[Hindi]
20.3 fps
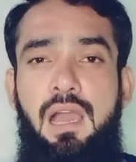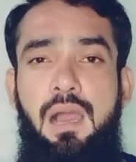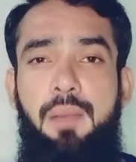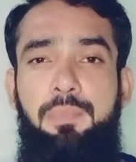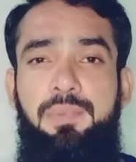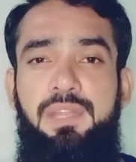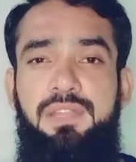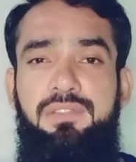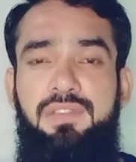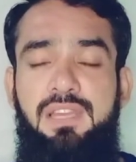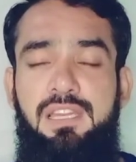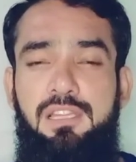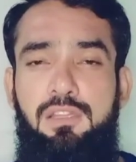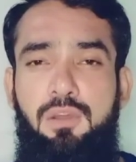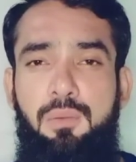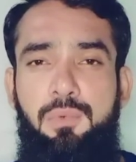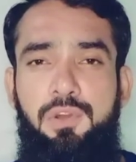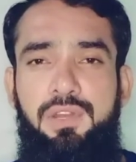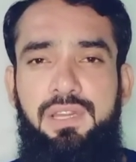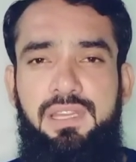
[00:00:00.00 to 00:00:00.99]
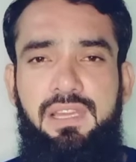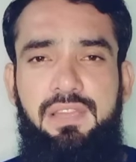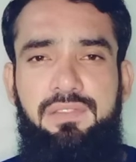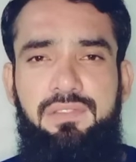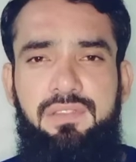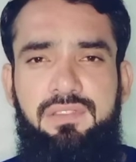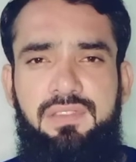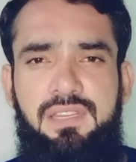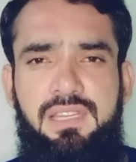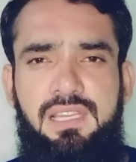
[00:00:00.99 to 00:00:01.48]
अपने चैनल को
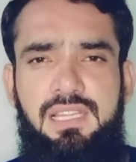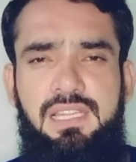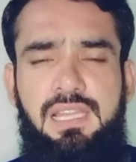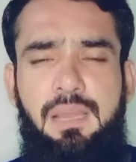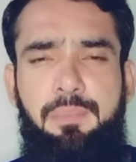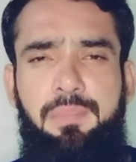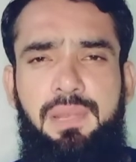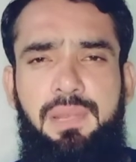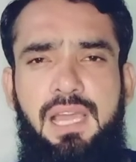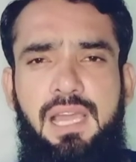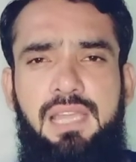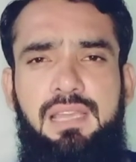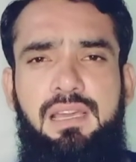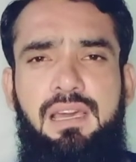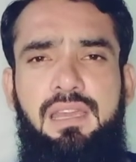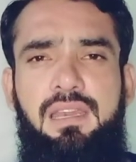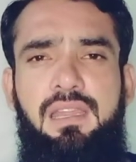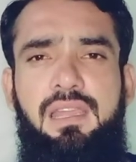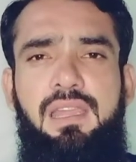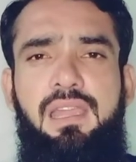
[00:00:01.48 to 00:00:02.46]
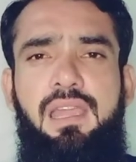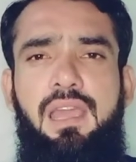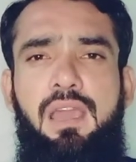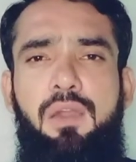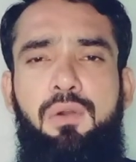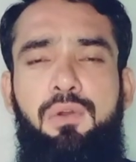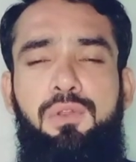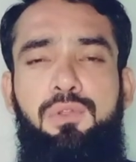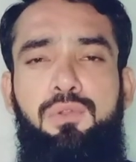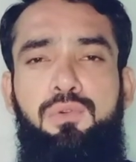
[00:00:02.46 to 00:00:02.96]
मोनेटाइजेशन के लिए अप्लाई कर रहे हैं
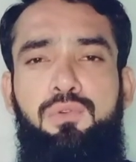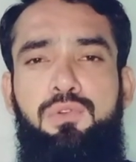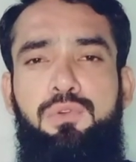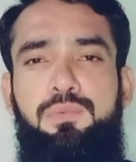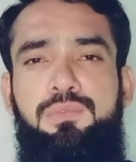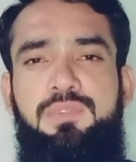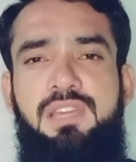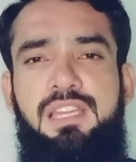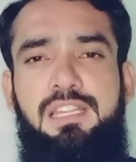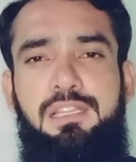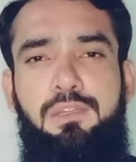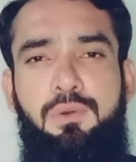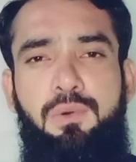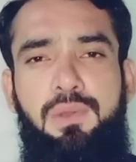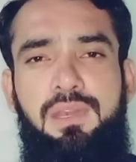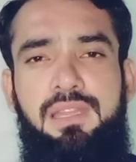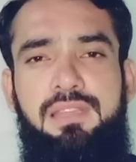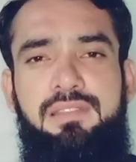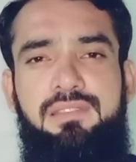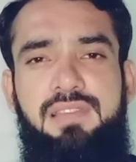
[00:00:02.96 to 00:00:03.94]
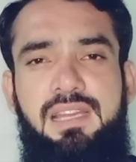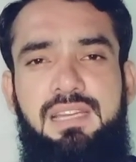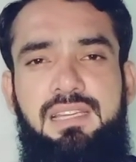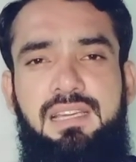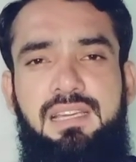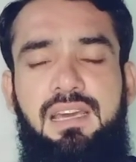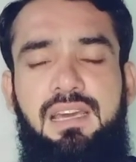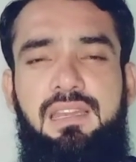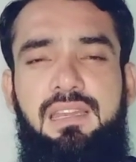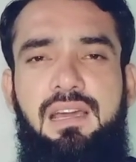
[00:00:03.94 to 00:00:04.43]
और यूट्यूब चैनल को रिजेक्ट
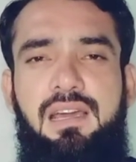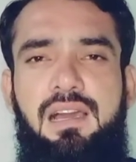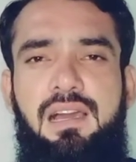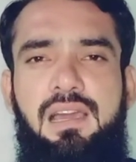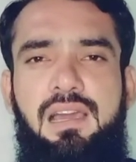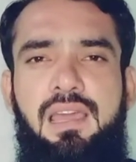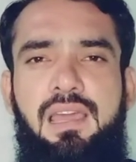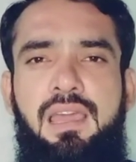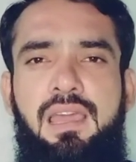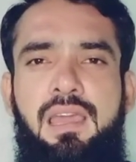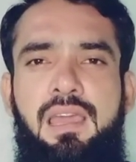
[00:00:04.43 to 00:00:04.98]
कर रहा है